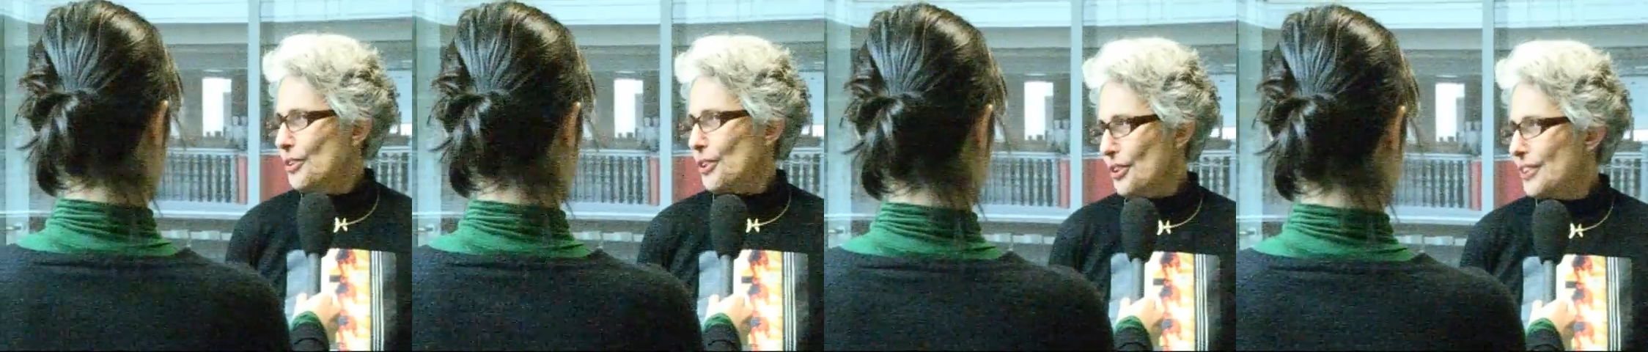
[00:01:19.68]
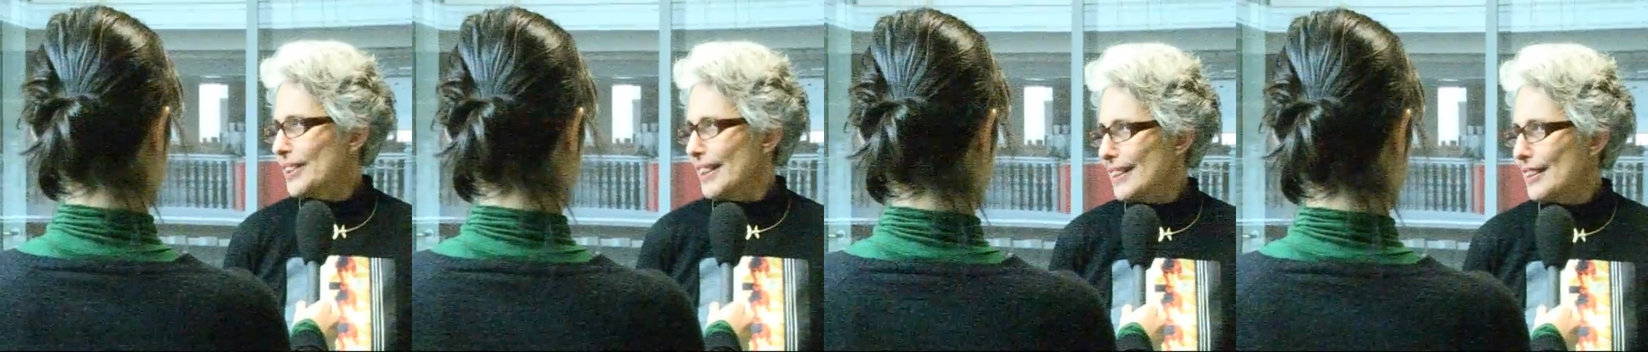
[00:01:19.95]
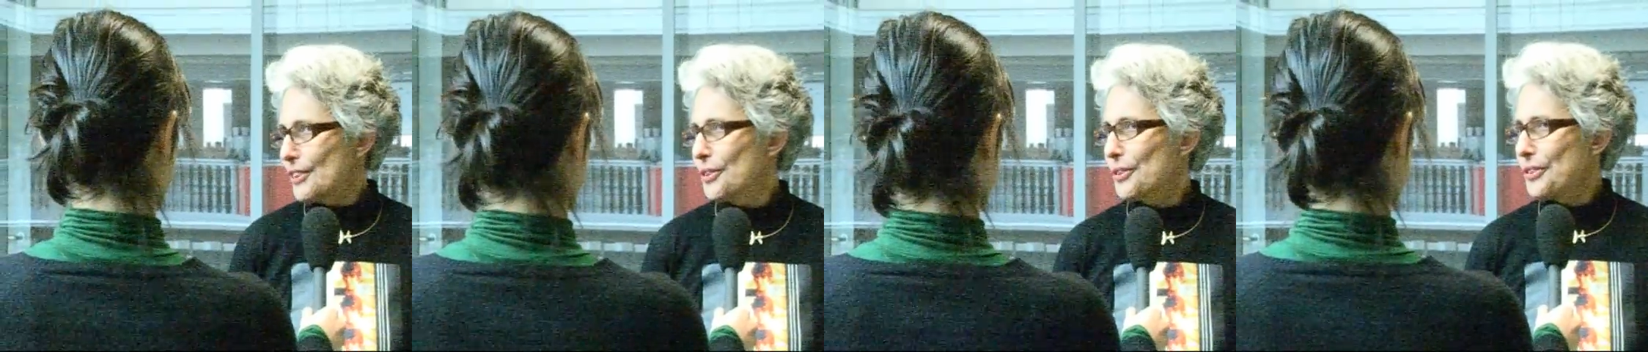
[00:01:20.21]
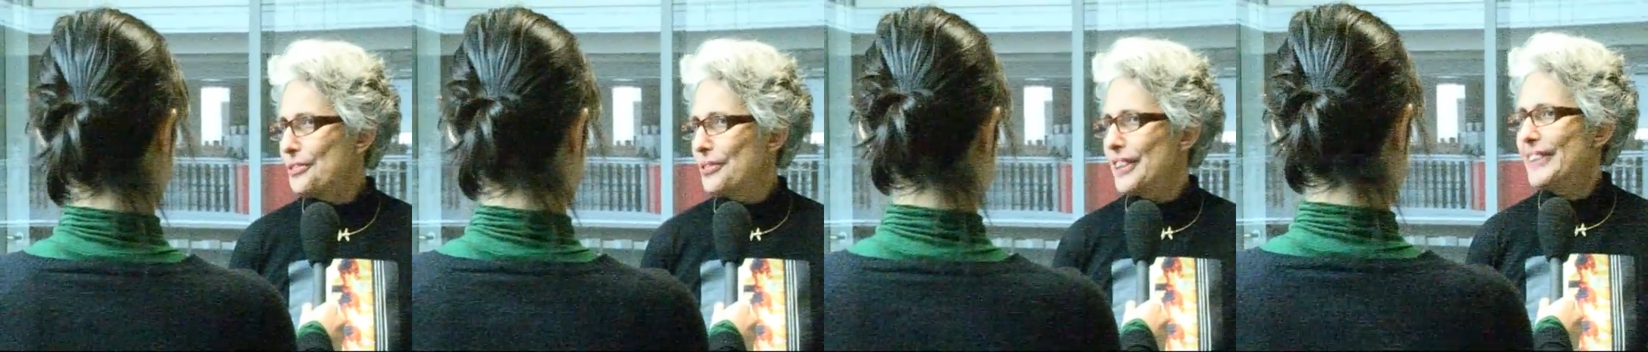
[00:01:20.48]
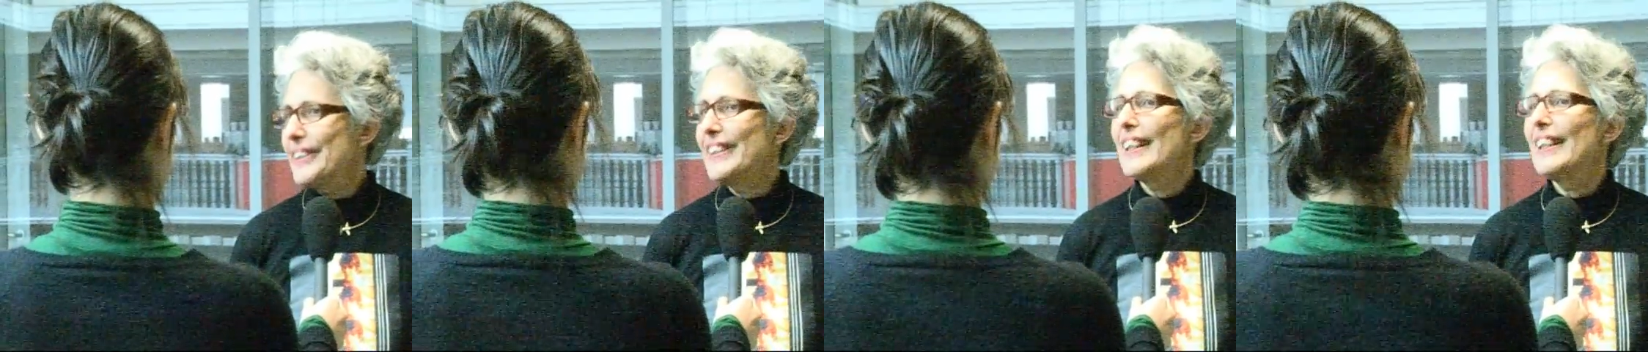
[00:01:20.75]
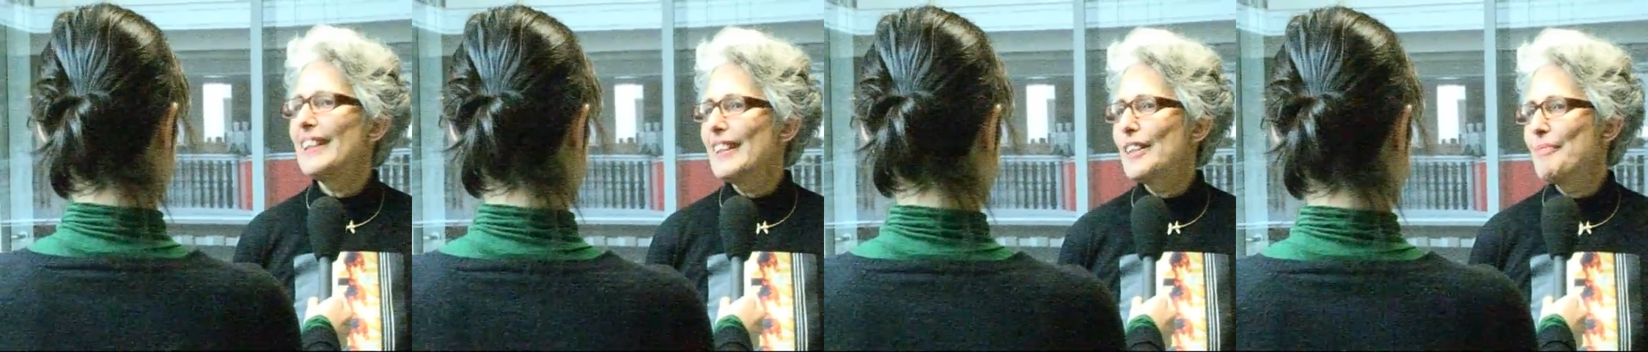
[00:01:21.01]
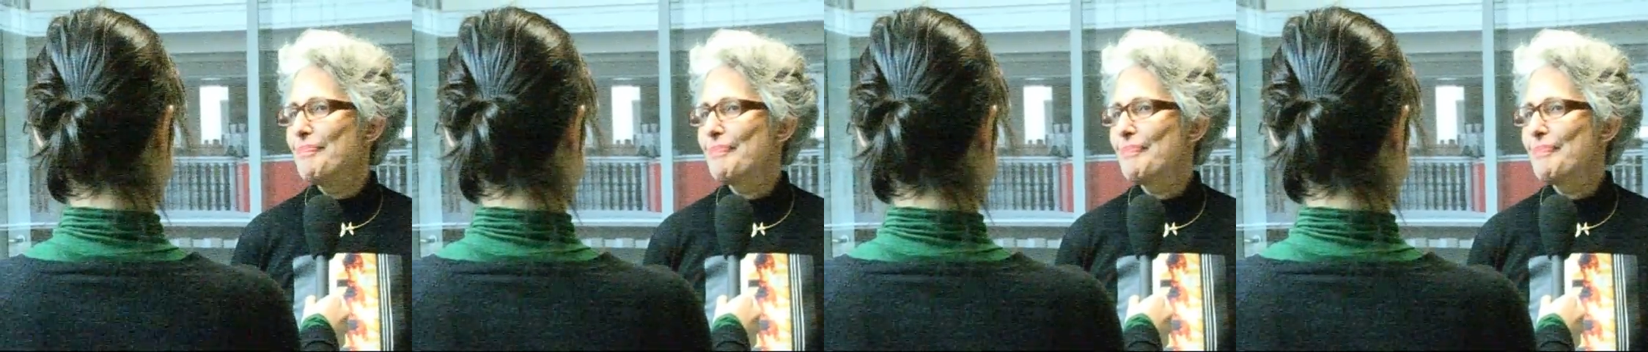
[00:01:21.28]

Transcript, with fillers: une transgression en fait d'y aller.